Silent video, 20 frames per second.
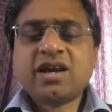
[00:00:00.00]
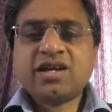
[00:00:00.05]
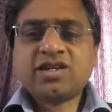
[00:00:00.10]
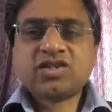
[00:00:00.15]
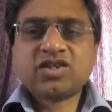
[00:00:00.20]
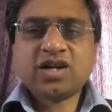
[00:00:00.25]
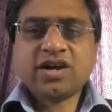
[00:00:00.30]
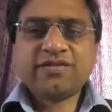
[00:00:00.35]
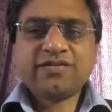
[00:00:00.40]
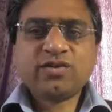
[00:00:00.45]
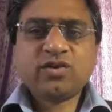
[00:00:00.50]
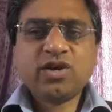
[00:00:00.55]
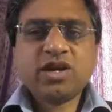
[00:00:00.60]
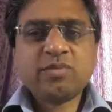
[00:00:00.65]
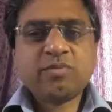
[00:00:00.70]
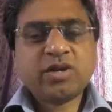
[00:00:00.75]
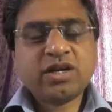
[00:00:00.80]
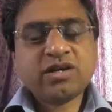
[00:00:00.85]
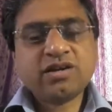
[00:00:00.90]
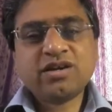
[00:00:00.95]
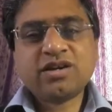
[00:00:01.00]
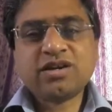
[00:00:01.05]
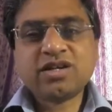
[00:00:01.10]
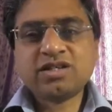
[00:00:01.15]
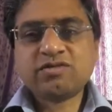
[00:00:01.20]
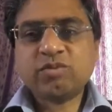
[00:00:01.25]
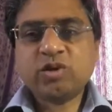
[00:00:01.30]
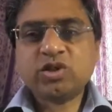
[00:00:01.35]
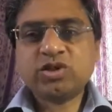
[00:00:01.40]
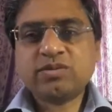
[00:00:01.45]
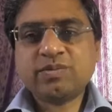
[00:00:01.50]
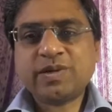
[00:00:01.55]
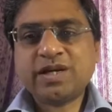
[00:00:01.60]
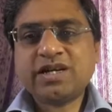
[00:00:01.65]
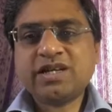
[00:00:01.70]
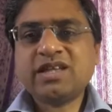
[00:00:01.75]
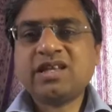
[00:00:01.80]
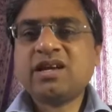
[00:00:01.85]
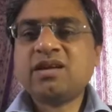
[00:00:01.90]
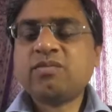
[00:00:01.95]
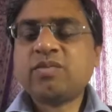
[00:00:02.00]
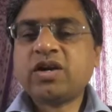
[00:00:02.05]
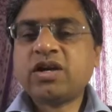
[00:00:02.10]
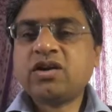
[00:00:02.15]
हर एक स्टाफ को एक पर्टिकुलर रिस्पॉन्सिबिलिटी देनी